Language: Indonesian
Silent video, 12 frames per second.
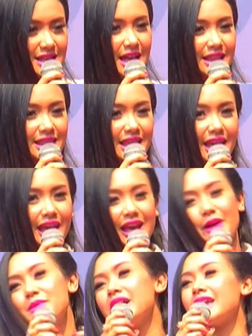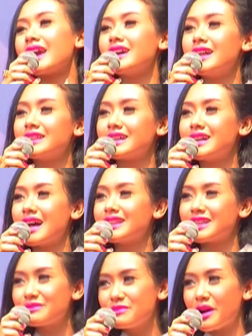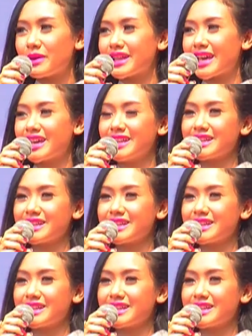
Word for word: berbeda bagi cita-cita akhirnya berubah